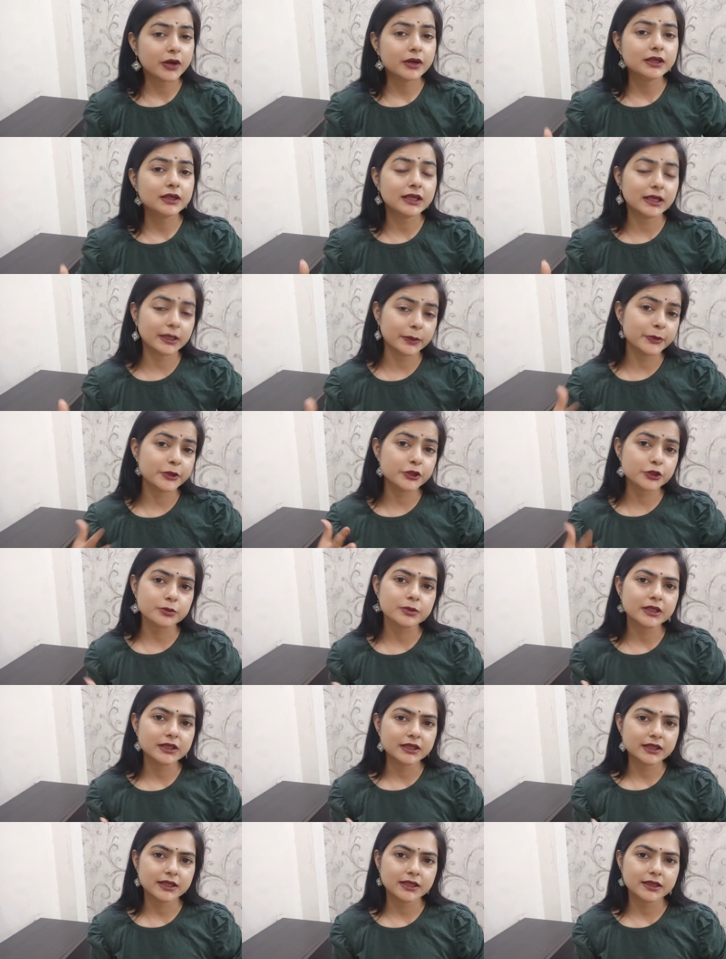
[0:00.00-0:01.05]
घर पे जो
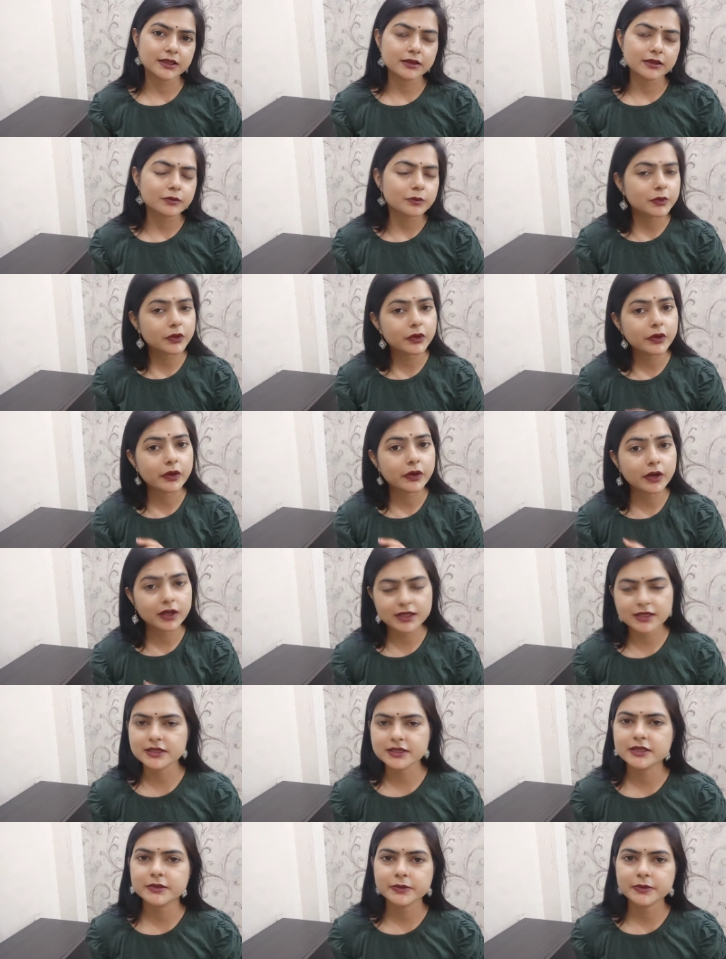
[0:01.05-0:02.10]
बनते हैं ना बहुत
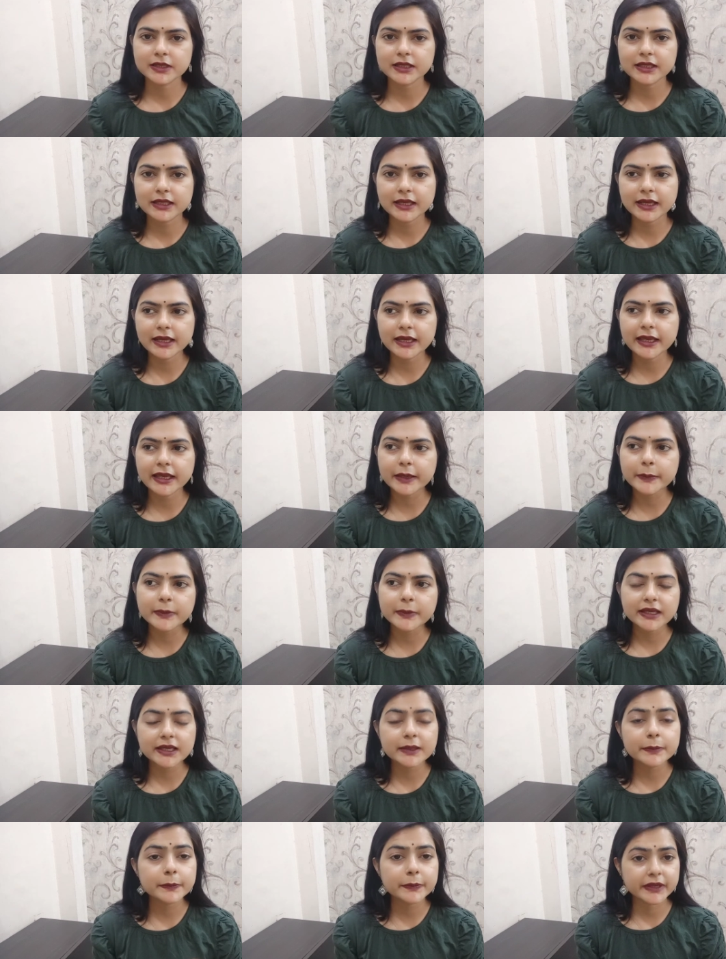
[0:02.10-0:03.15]
अच्छे बनते हैं एक
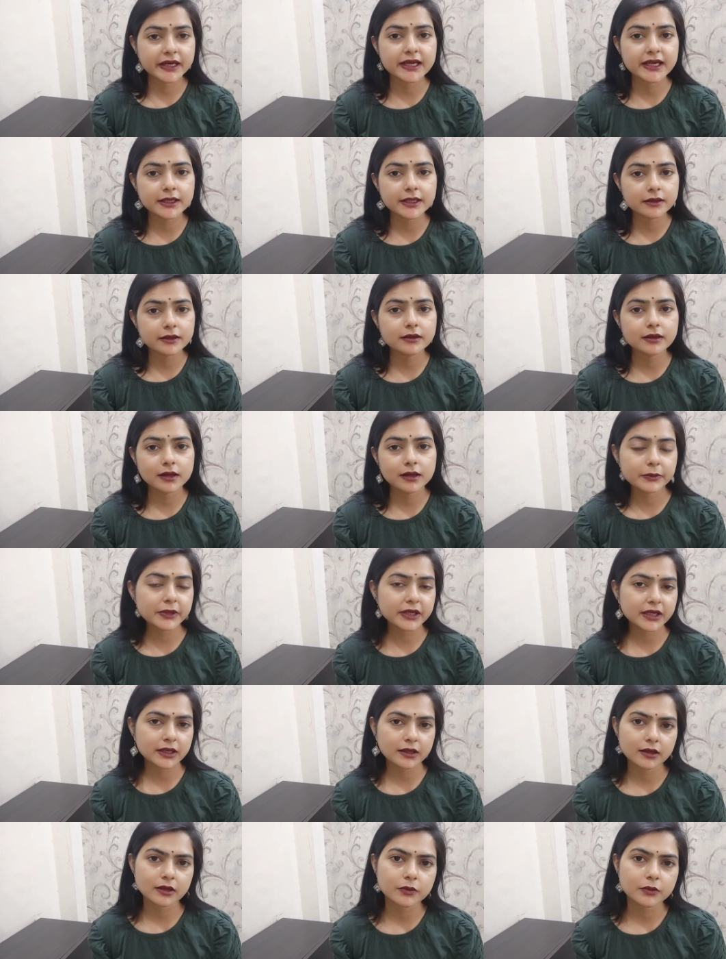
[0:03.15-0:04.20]
मैंने ब्रेड का भी
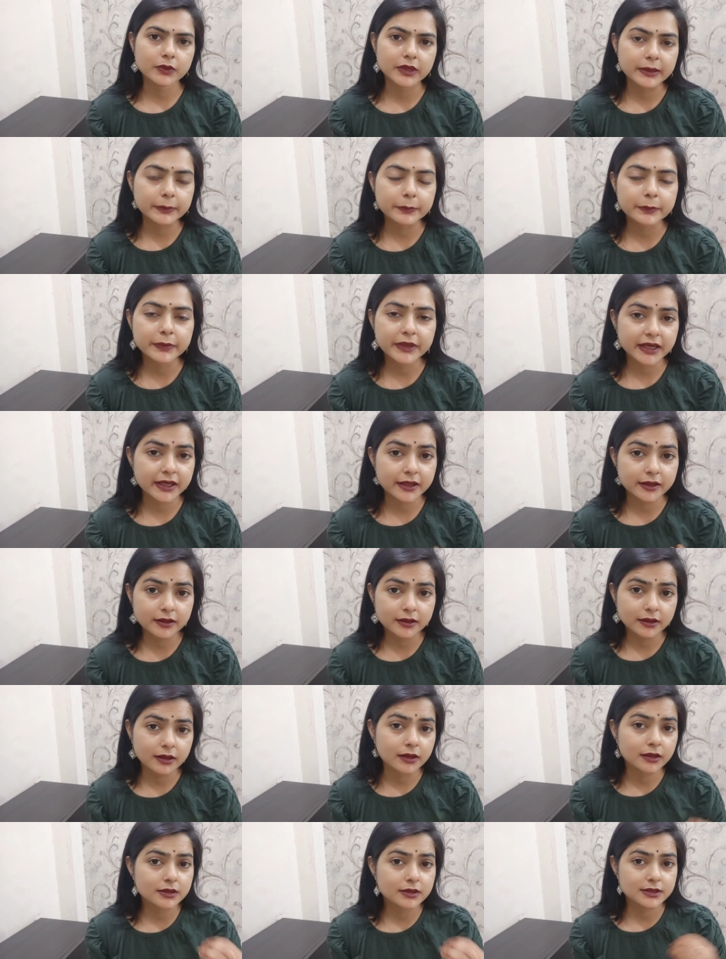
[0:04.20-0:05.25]
डाला हुआ है ब्रेड
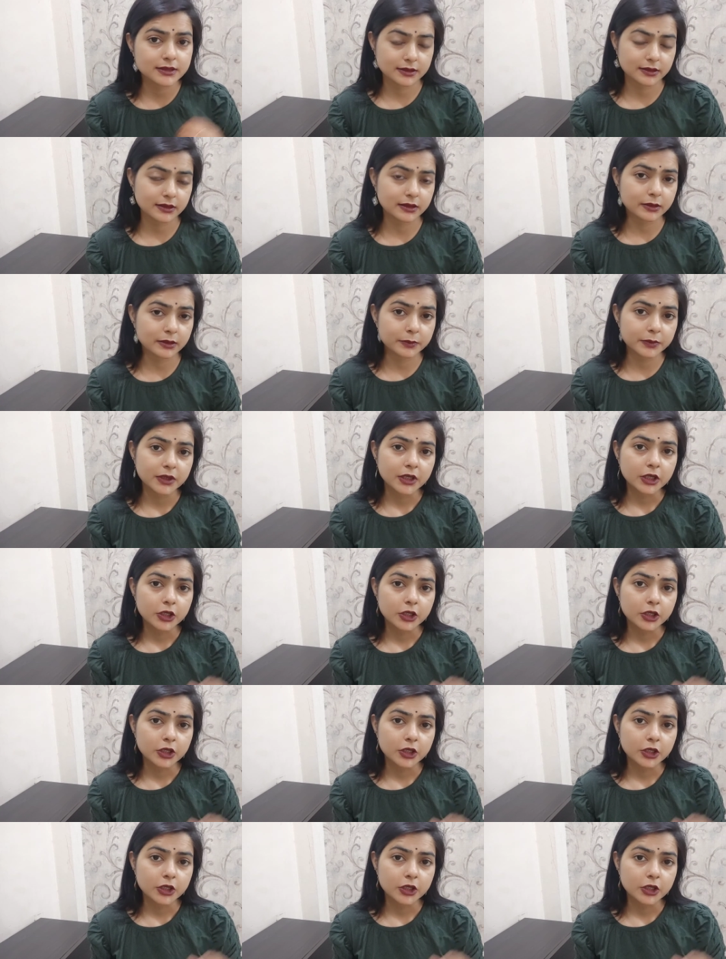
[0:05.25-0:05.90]
का स्क्रब